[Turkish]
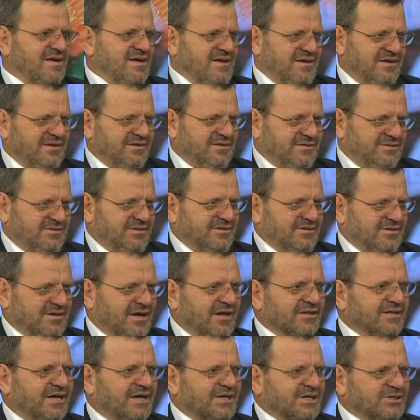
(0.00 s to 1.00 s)
E,
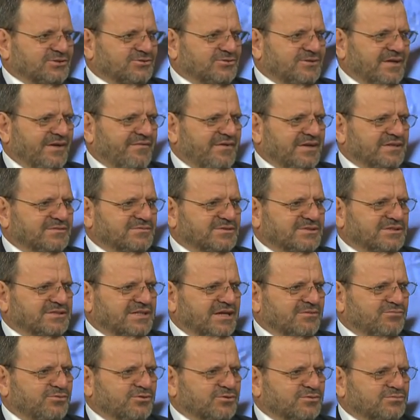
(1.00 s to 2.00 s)
Allah Resulü Efendimiz
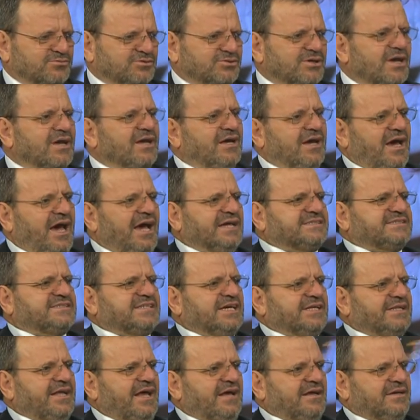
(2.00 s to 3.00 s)
ne buyurmuş? Her
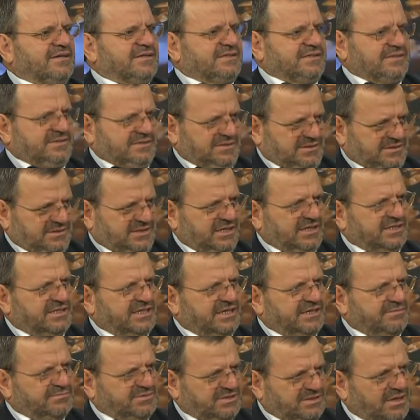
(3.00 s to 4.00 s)
sene
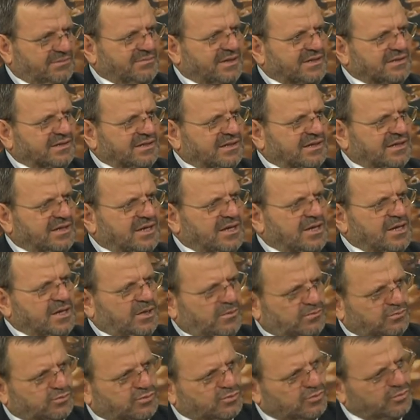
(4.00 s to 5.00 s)
dediğim zaman
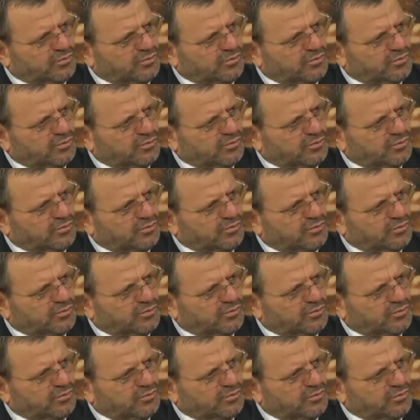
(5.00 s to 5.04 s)
bunu